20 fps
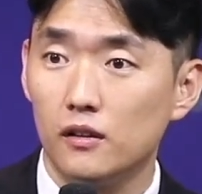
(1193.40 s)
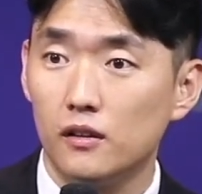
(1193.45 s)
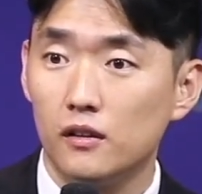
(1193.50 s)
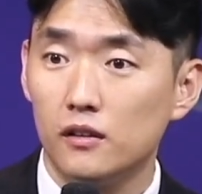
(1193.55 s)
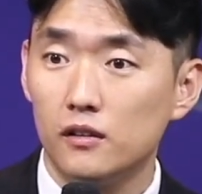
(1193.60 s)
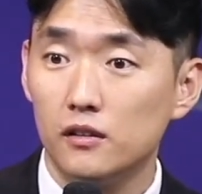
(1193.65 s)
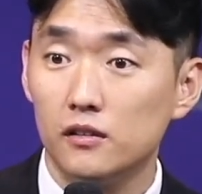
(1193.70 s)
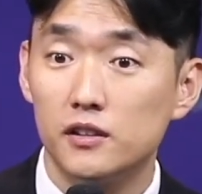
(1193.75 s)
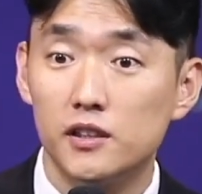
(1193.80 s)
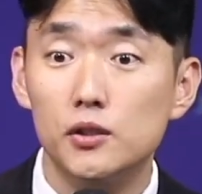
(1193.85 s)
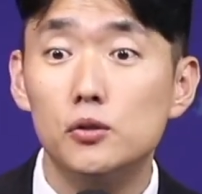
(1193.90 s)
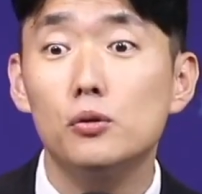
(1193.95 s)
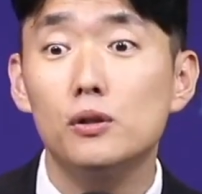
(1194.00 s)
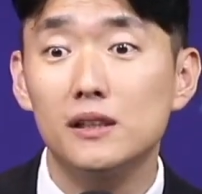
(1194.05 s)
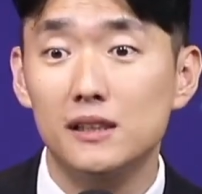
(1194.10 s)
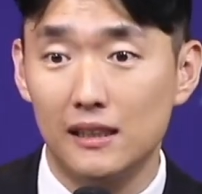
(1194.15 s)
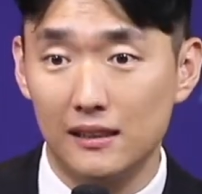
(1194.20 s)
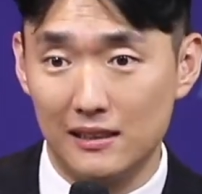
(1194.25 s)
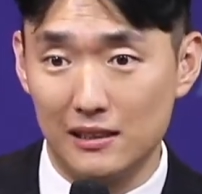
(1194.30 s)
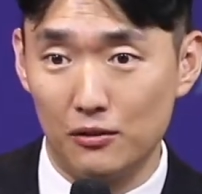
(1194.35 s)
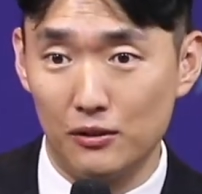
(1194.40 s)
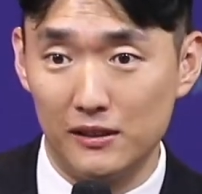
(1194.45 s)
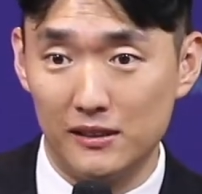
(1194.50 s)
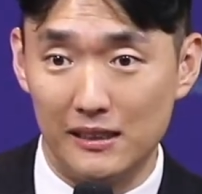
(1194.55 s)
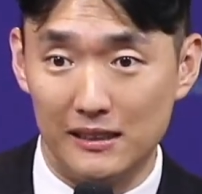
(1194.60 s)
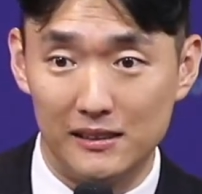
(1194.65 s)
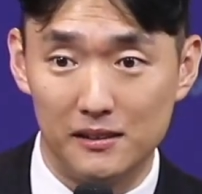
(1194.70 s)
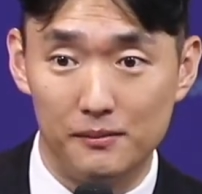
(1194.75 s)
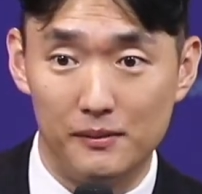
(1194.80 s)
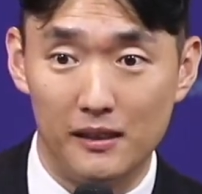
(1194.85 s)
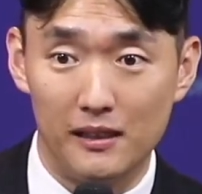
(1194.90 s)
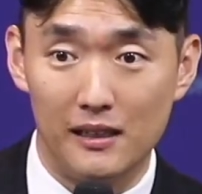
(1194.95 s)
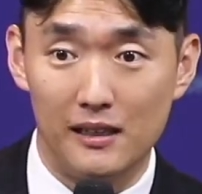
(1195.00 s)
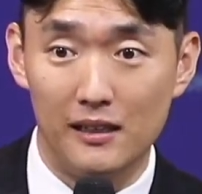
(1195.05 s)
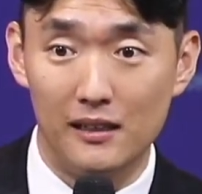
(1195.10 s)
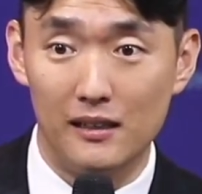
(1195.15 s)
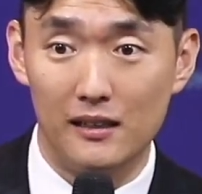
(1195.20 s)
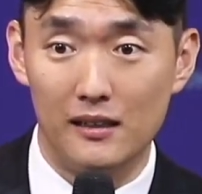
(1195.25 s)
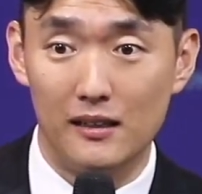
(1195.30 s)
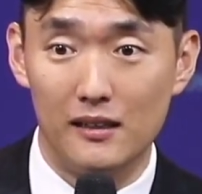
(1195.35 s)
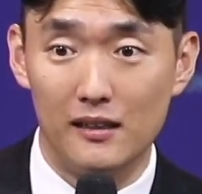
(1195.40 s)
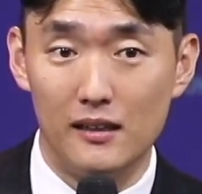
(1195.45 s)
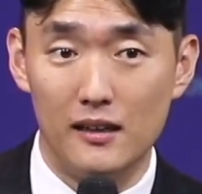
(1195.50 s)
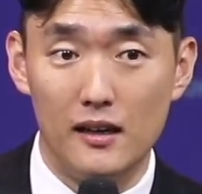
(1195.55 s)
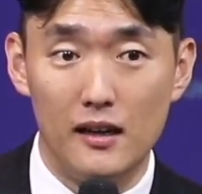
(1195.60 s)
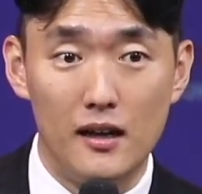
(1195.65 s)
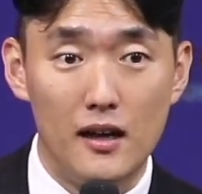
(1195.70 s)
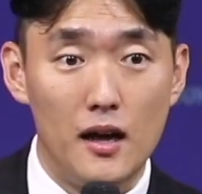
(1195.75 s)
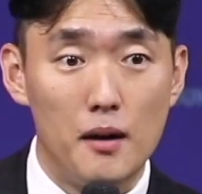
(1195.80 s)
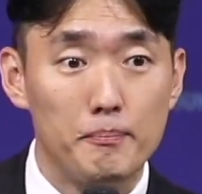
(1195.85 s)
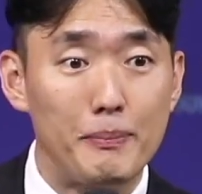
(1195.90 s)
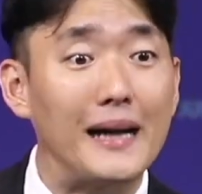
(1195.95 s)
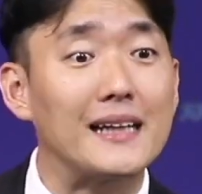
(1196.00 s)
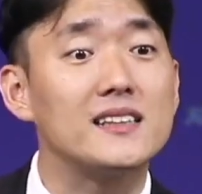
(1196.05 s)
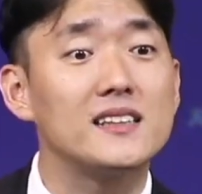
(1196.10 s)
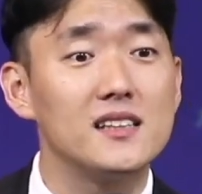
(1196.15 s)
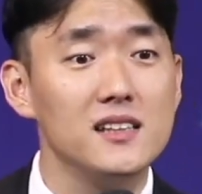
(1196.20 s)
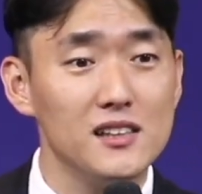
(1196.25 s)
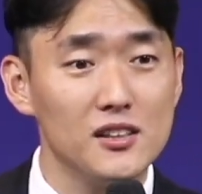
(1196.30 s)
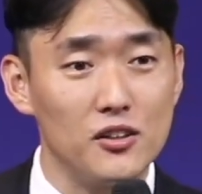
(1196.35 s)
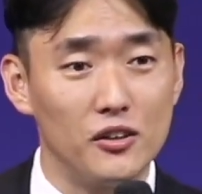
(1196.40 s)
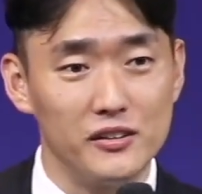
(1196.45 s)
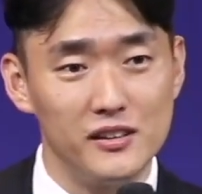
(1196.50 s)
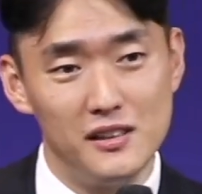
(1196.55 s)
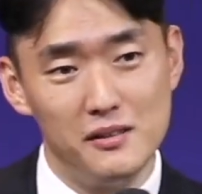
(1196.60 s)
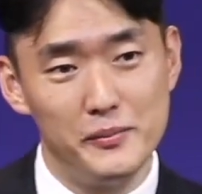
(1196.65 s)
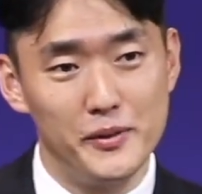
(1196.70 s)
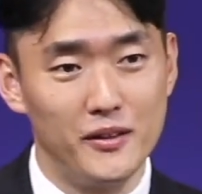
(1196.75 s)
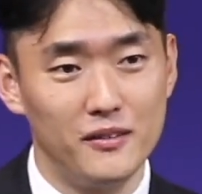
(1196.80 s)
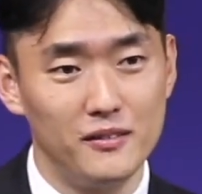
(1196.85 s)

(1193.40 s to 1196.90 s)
시골에 살았다고 했지 않습니까? 밭을 거닐며